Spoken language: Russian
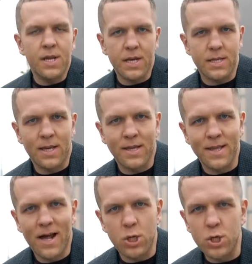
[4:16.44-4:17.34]
интересное
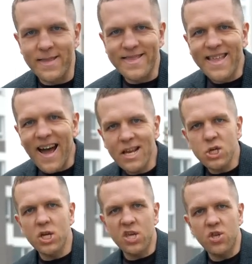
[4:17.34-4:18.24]
дальше.
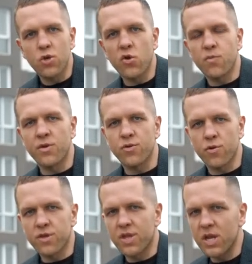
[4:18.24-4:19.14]
Дальше идет
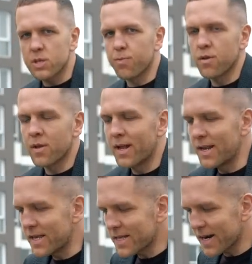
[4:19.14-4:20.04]
мотор 3,5
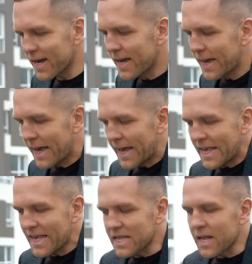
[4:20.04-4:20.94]
литра
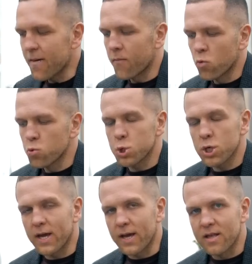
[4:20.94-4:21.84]
и там
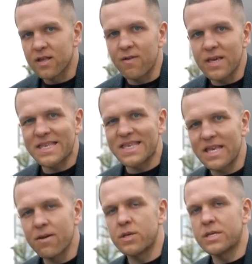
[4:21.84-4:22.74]
уже
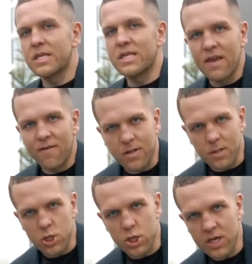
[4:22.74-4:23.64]
279
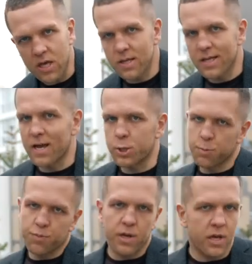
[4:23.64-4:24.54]
лошадей, также
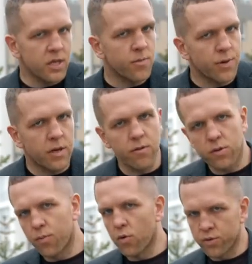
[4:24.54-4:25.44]
передний привод,
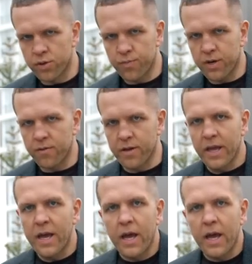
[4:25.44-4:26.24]
полный привод.